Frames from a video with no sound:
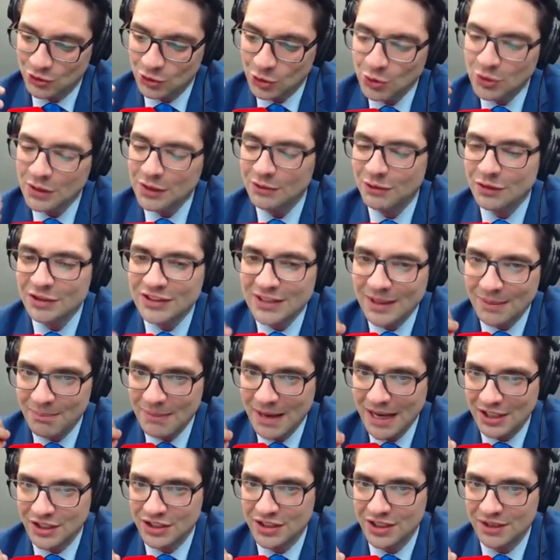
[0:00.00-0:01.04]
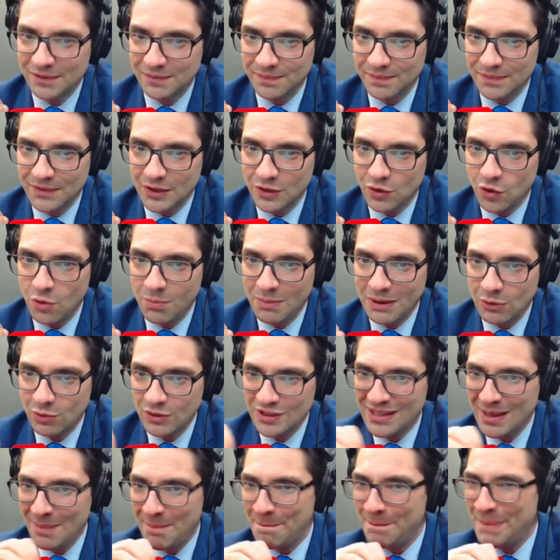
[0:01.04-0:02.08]
tudo que você mexe com uma
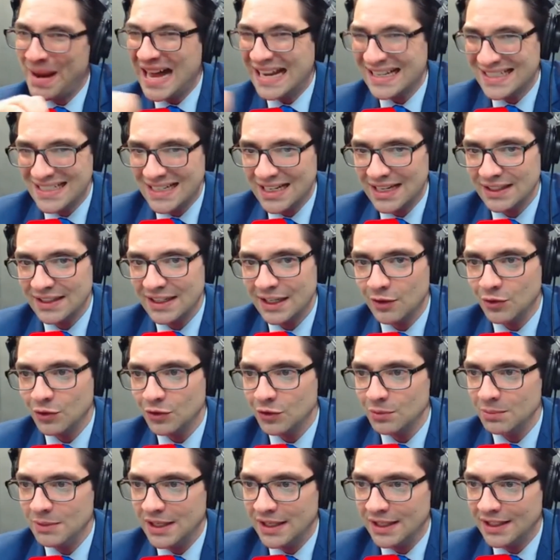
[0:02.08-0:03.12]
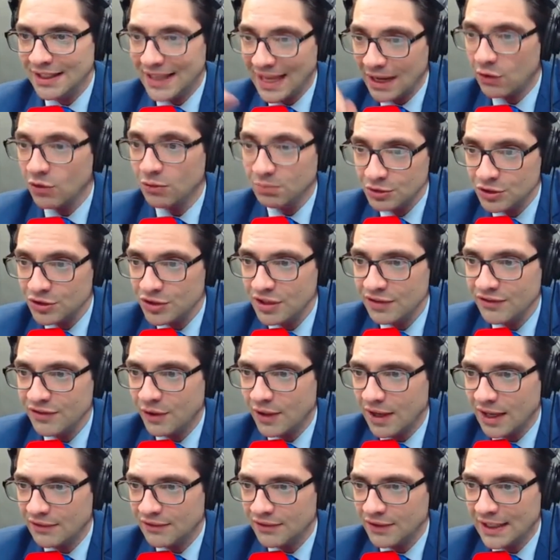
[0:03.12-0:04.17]
coisa básica da economia, que é
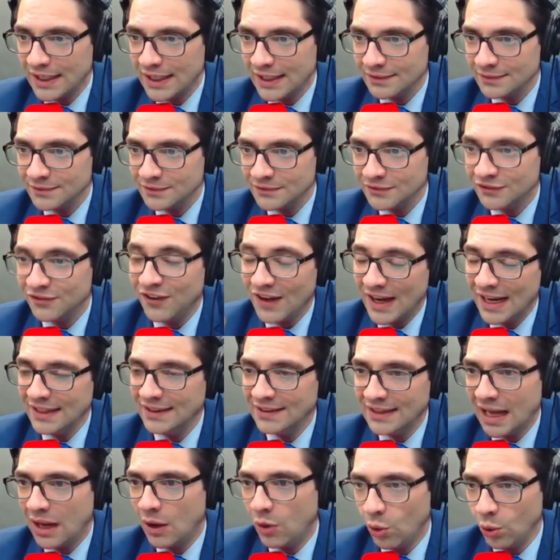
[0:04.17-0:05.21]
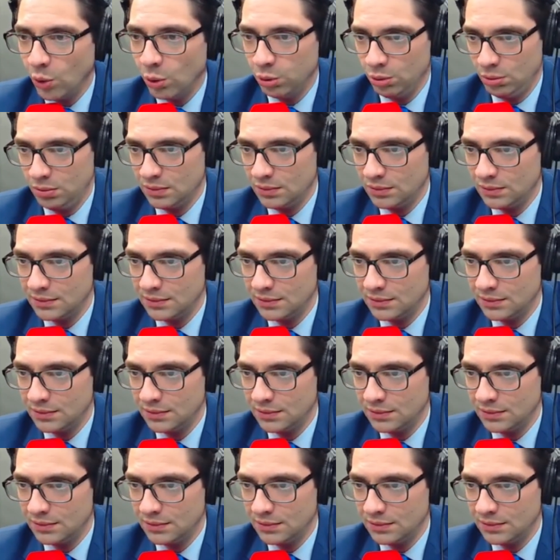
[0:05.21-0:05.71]
combustível, Rafa, vai dar rolo.